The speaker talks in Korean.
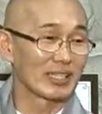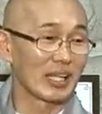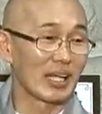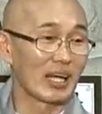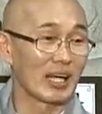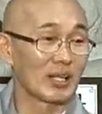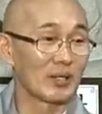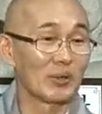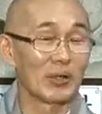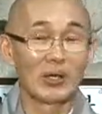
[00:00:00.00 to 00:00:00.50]

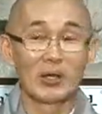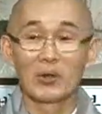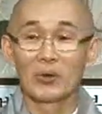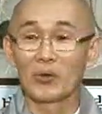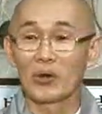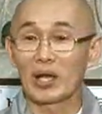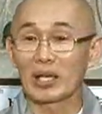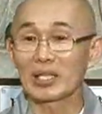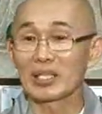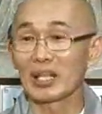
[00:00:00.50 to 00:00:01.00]
잘
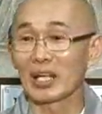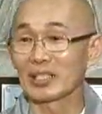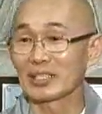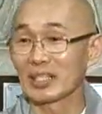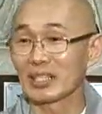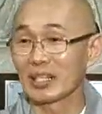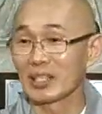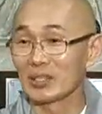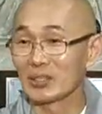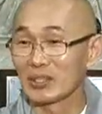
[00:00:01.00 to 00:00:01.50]

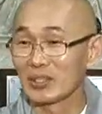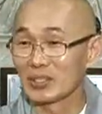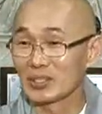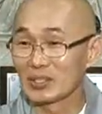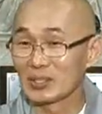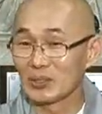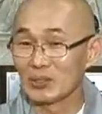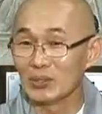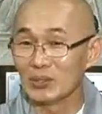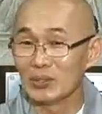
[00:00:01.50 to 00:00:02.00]
확인하잖아요.
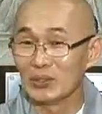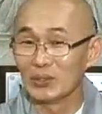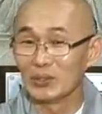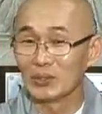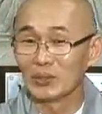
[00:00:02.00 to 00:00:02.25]
그러지.